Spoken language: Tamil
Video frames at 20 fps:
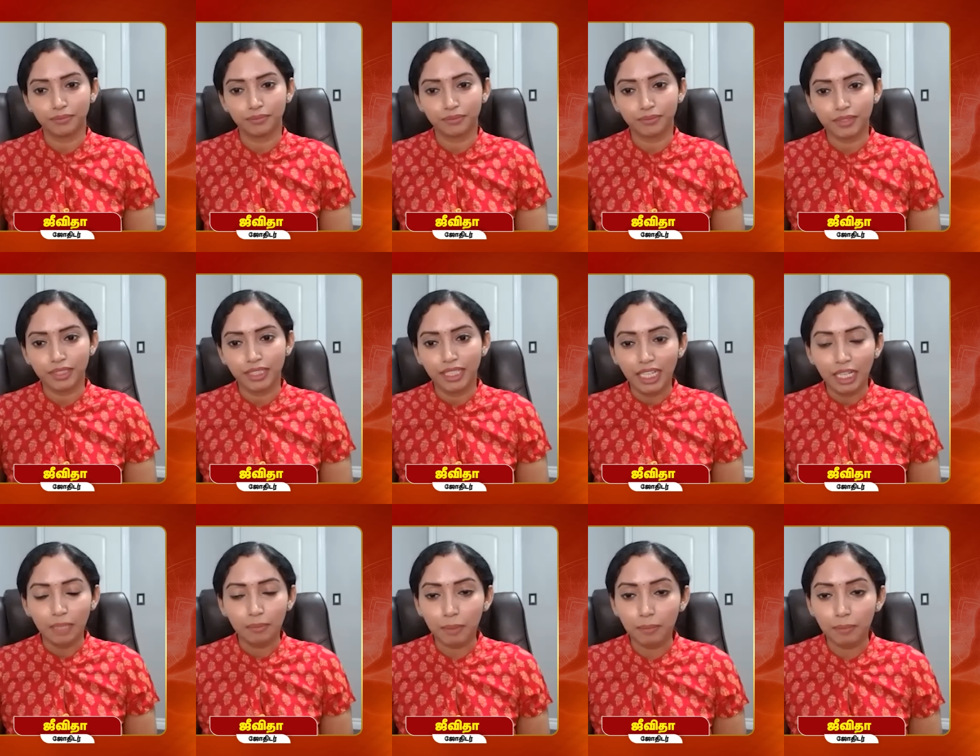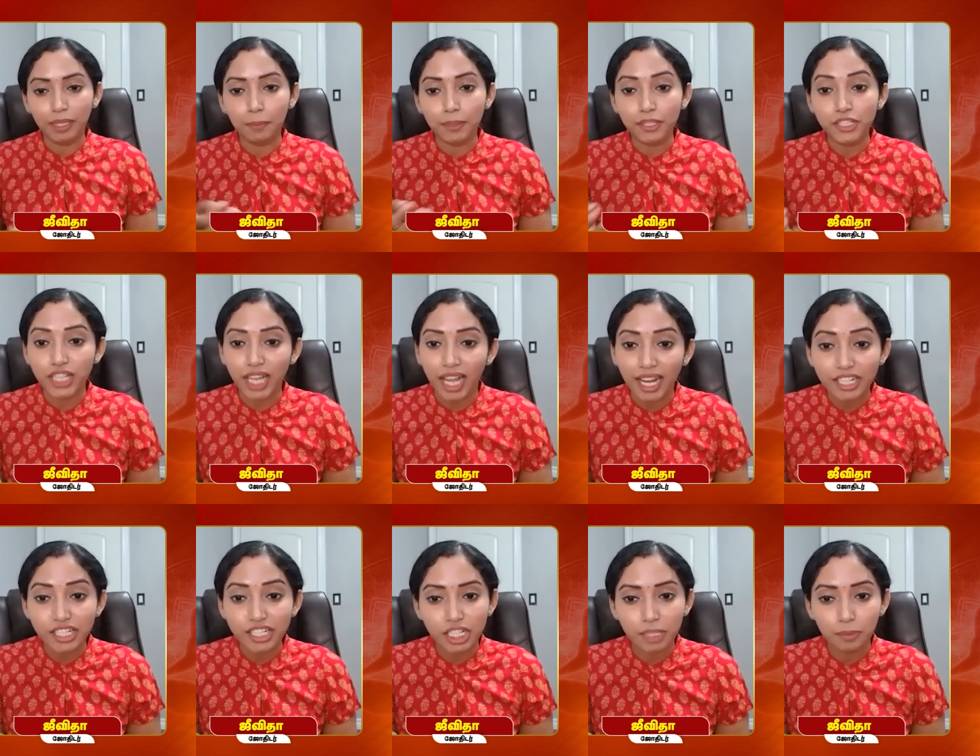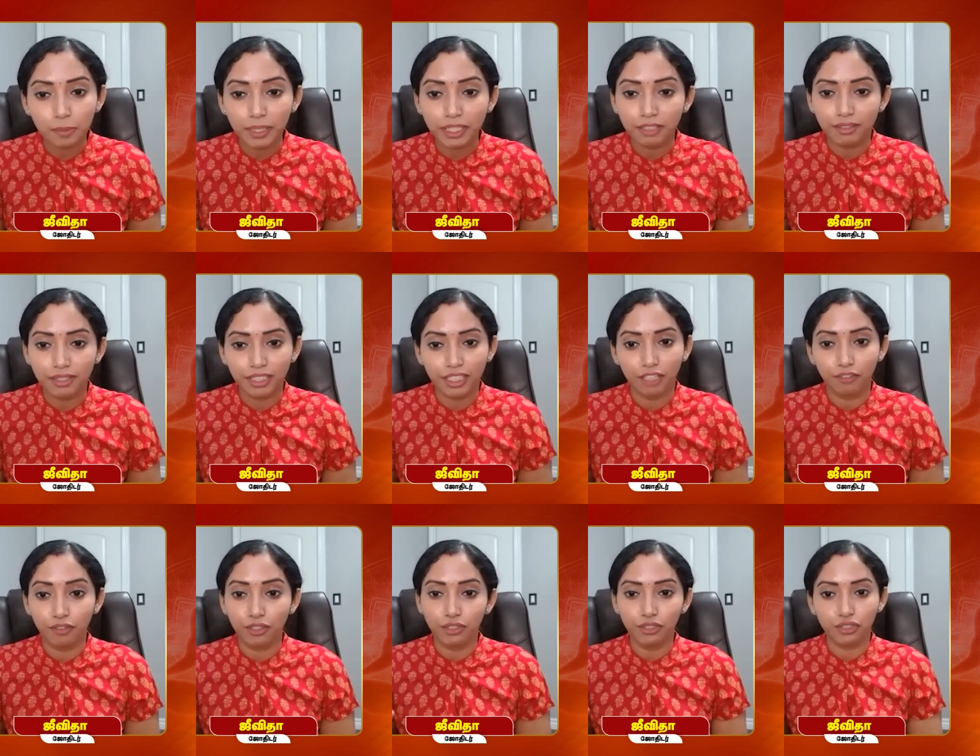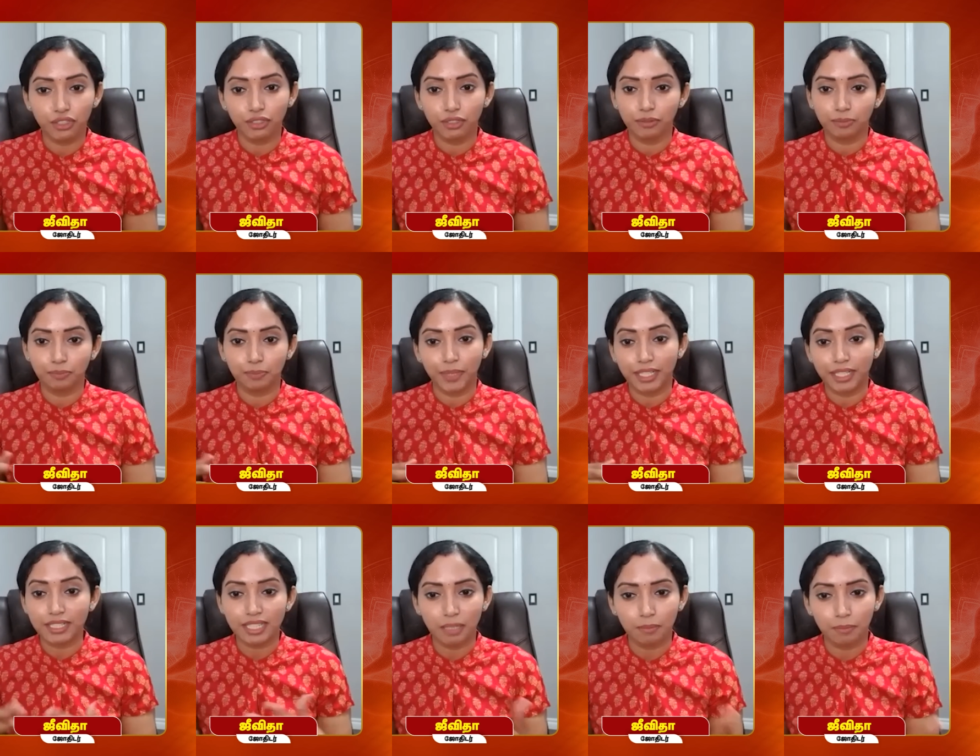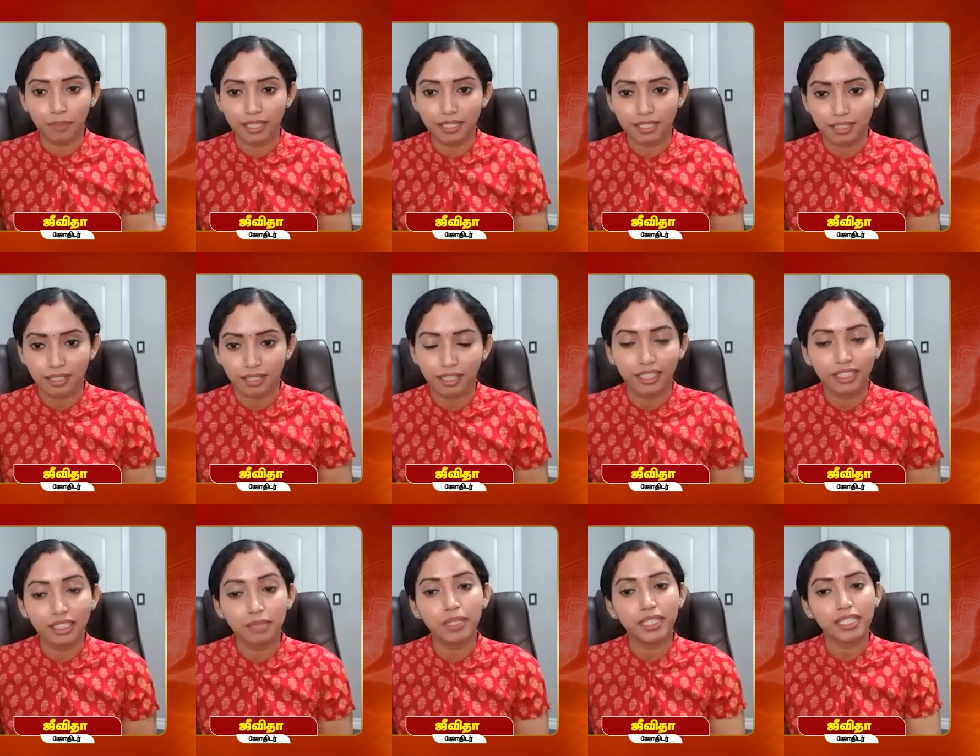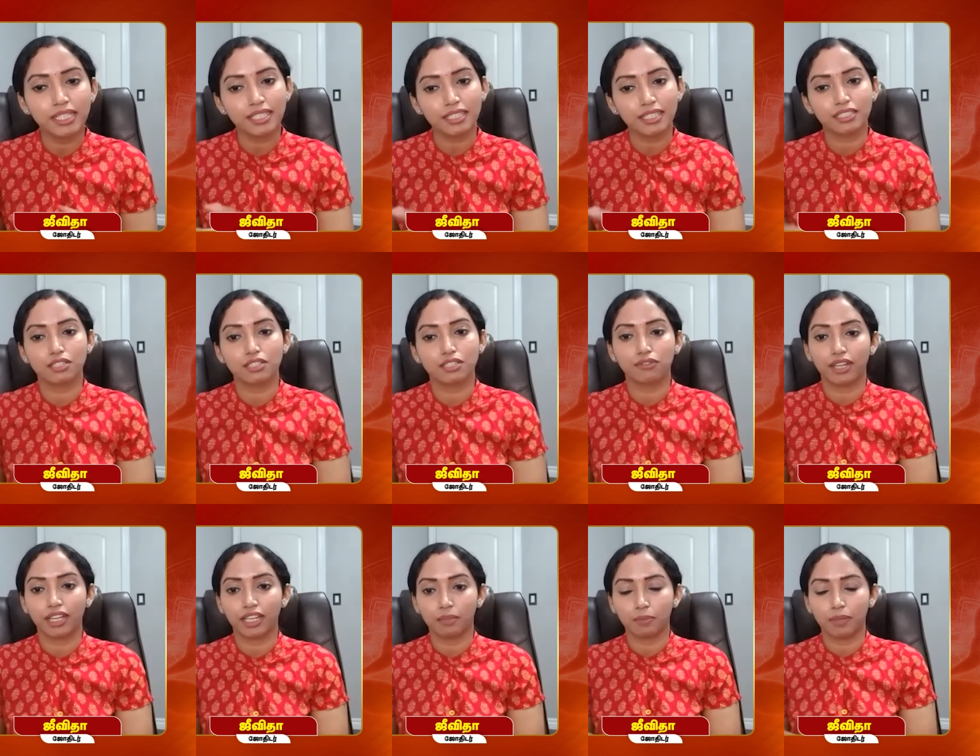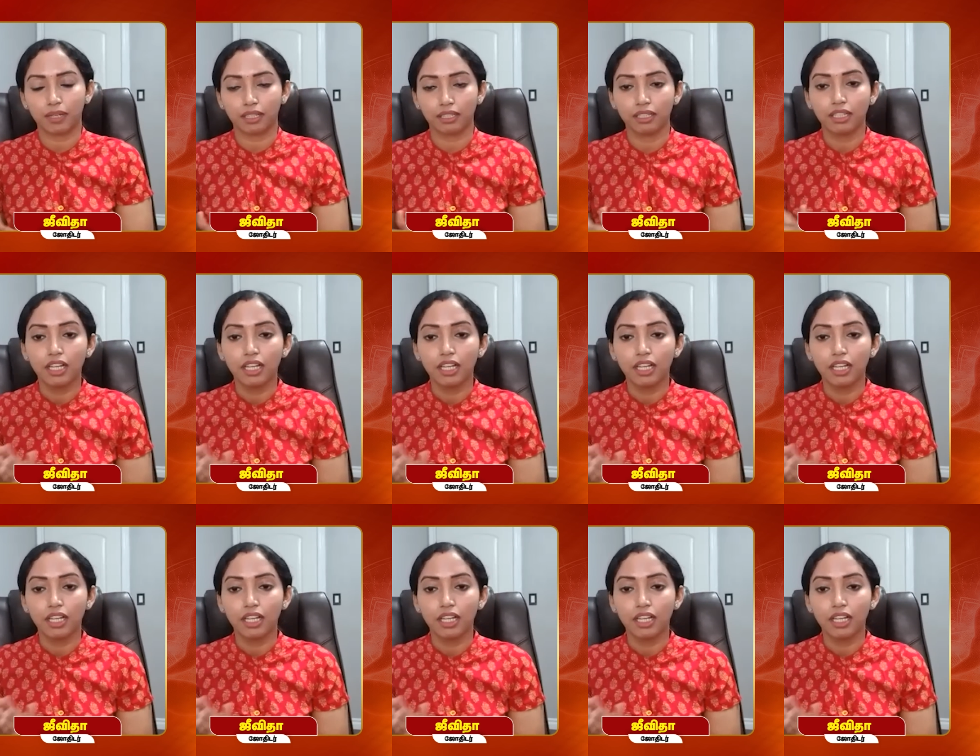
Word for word: ஓகே எப்படி இப்ப சாட் ஜிபிடி வந்து எவ்வளவு தூரம் பெருசா பேசுறாங்க அந்த மாதிரி சக்சஸ்ஃபுல் ஆயிருப்பாங்க